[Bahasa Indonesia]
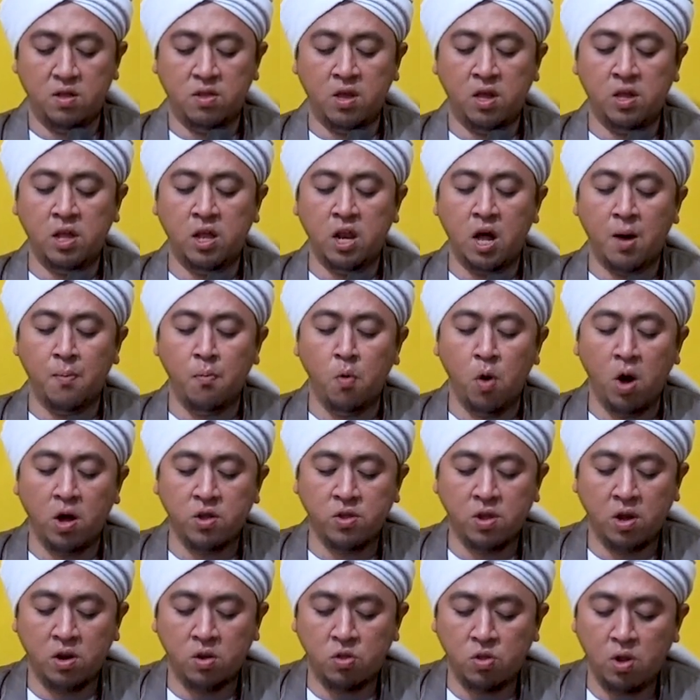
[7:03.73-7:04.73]
Sayyidina Abu
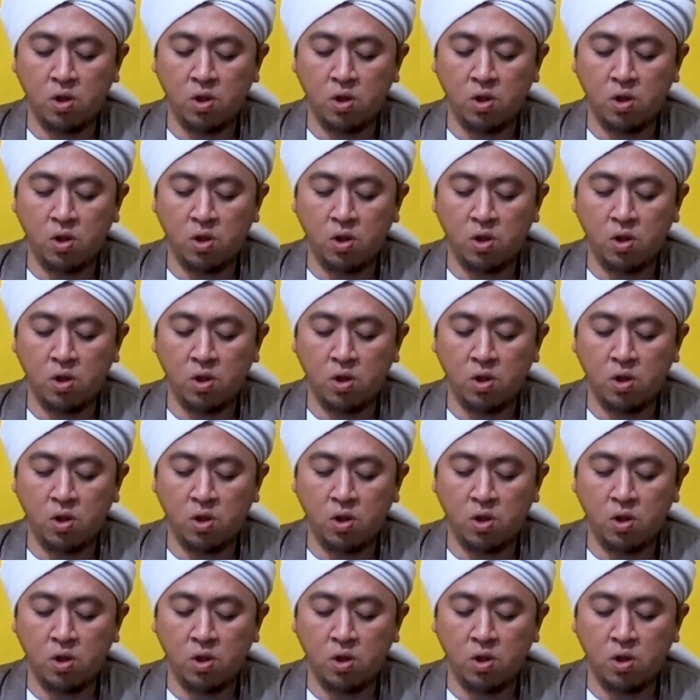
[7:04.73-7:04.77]
Hasan